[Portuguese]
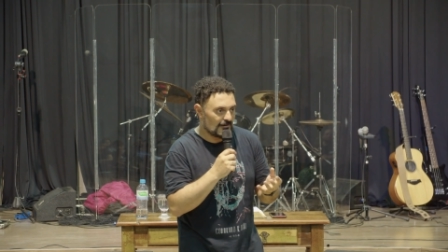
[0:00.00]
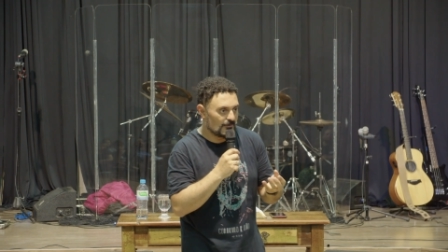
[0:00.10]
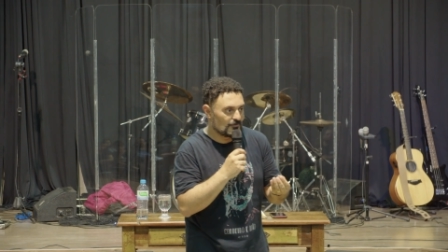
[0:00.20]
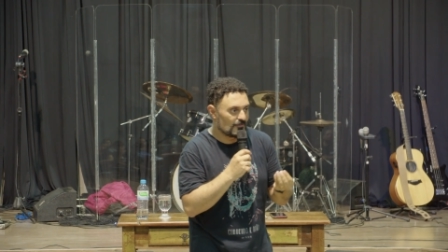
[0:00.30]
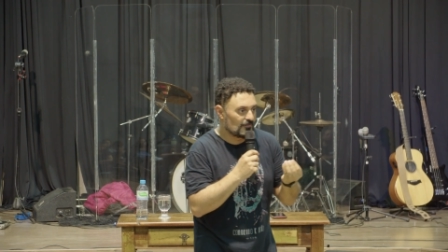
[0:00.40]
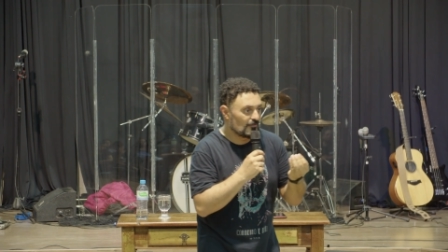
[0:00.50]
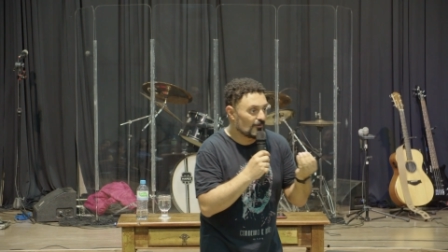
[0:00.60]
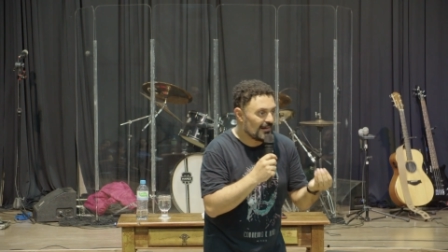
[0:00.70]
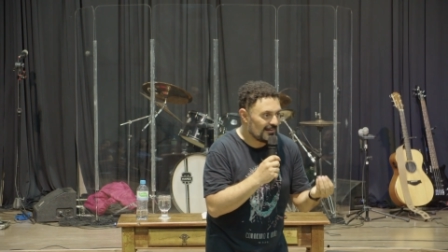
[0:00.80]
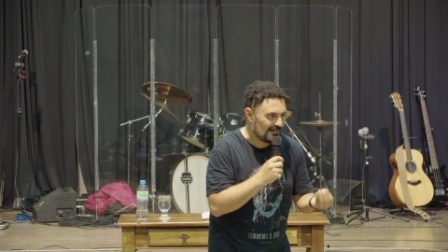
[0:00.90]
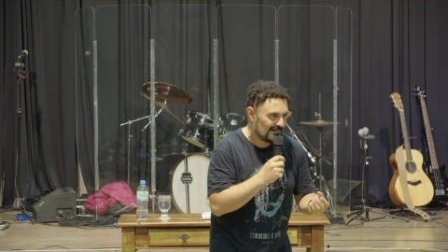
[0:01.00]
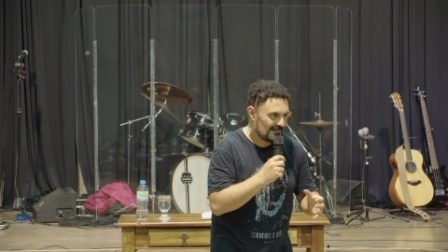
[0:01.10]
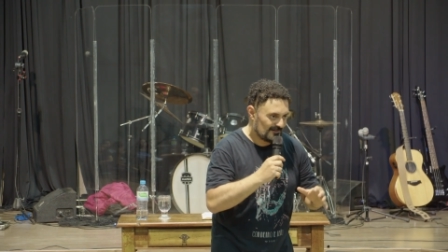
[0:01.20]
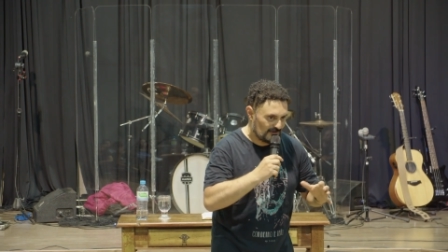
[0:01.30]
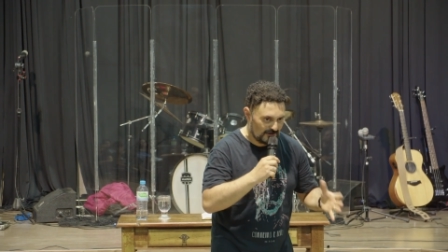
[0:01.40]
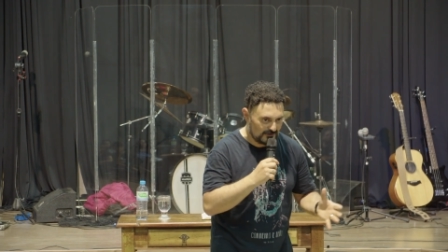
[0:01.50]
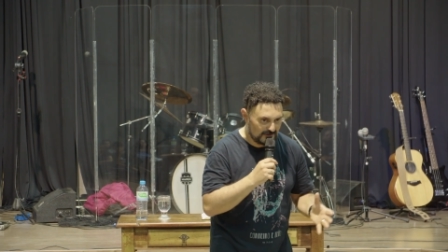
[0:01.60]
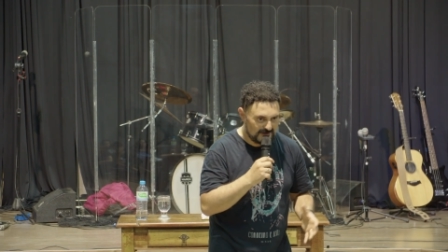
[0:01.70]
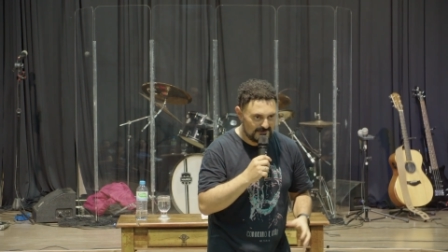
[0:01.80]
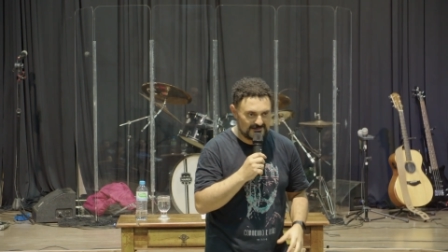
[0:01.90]
é como se fosse o A do nosso
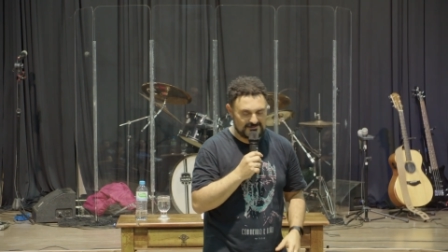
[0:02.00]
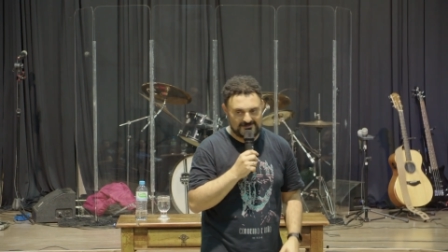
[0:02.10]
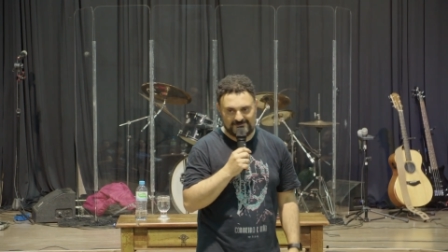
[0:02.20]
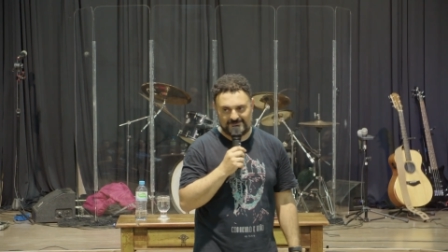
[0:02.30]
alfabeto.